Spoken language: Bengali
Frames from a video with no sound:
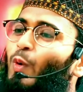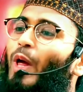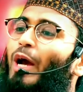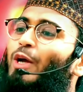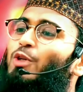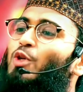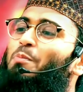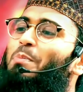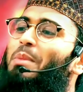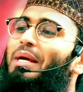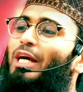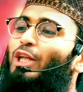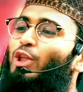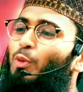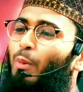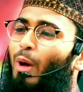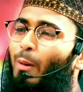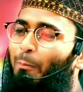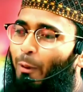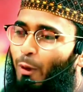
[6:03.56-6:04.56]
কোনো একজন মেয়েকে
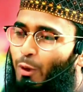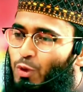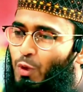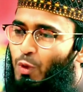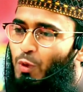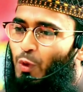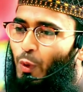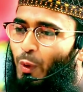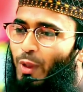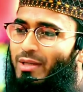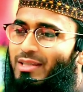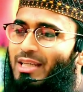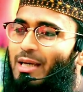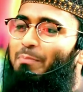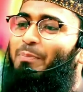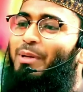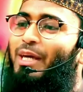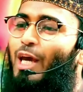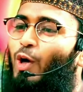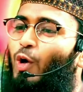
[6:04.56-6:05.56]
তোমার পছন্দ হয়েছে
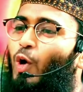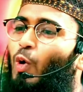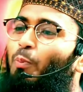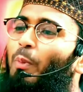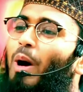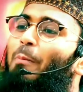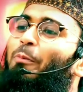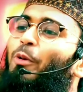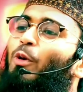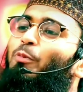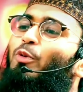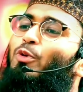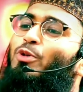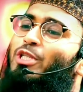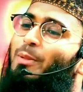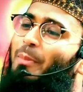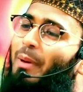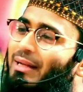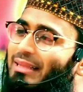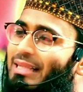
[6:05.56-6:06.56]
বিয়ে করবার প্রপোজ
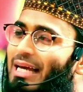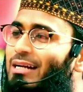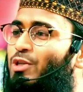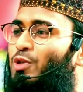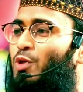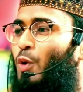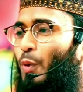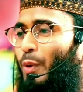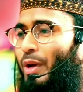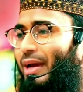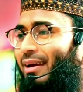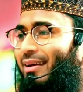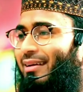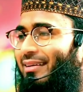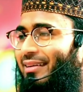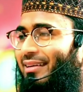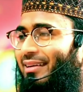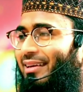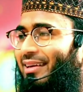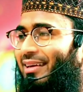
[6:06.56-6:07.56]
দিবা দ্যাটস ওকে
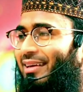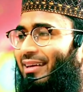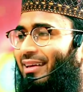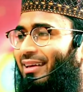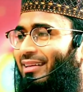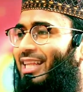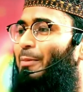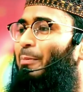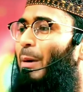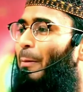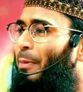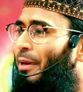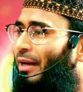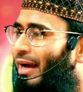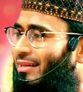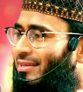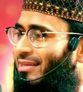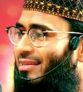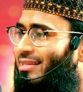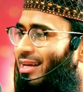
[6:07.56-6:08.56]
তার বাপের
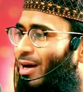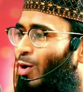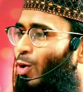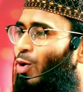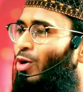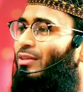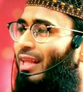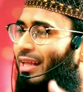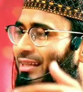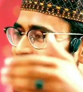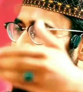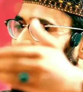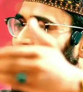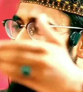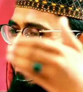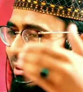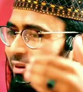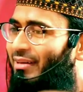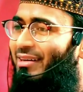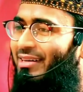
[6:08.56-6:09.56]
কাছে যাও তার থেকে
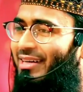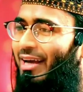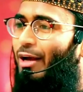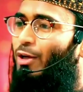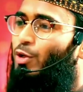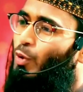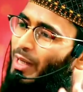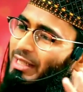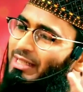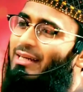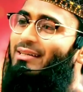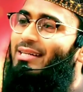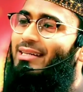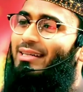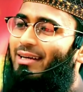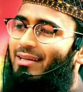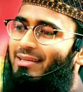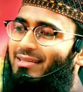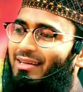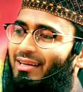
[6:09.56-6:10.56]
নাম্বারটা নিয়ে আসো এটা ঠিক
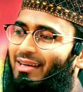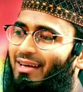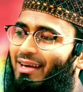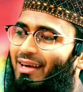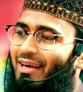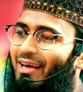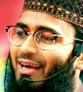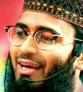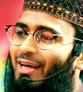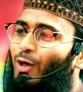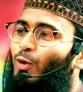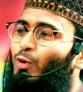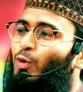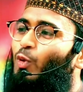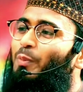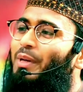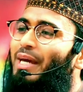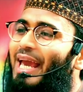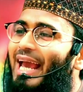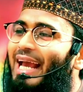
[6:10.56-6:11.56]
আছে কিন্তু
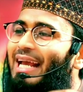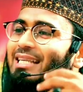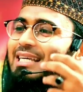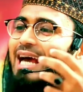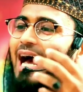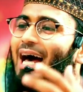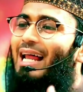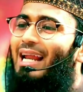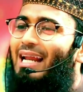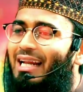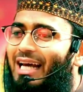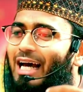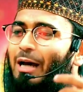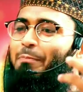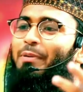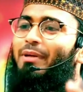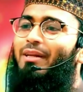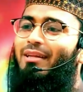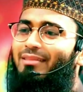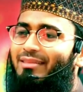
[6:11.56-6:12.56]
তুমি এই যে আলগা
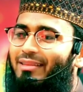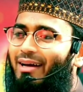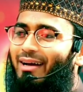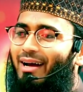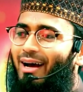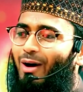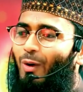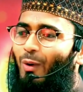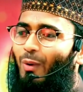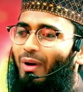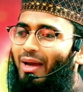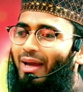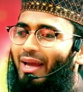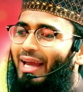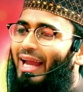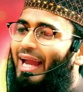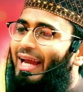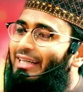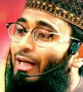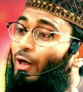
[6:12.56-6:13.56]
পিরিত দেখাও
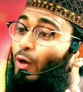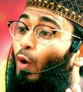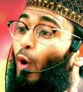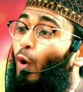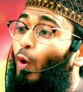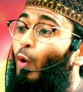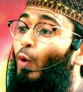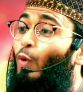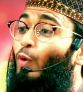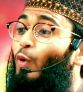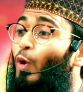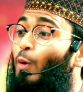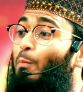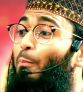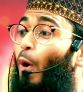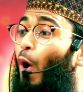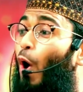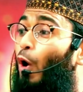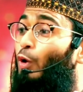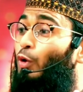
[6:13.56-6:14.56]
এটা কখনো
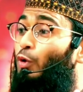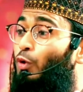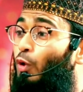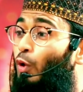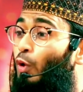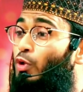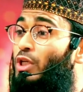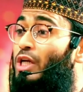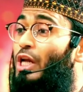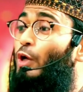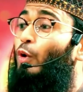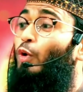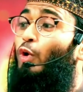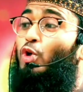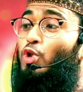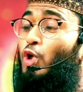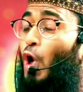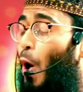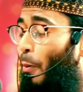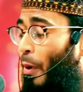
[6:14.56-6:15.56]
ভদ্র ছেলে কোনো
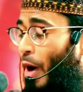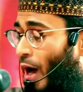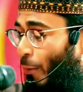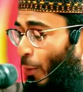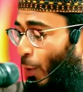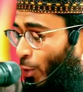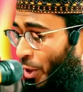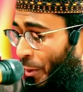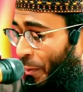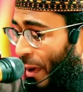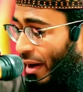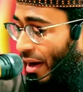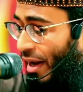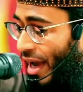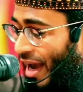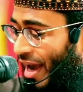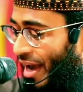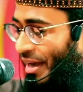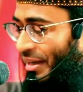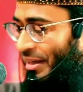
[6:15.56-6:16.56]
স্বভাব হতে পারে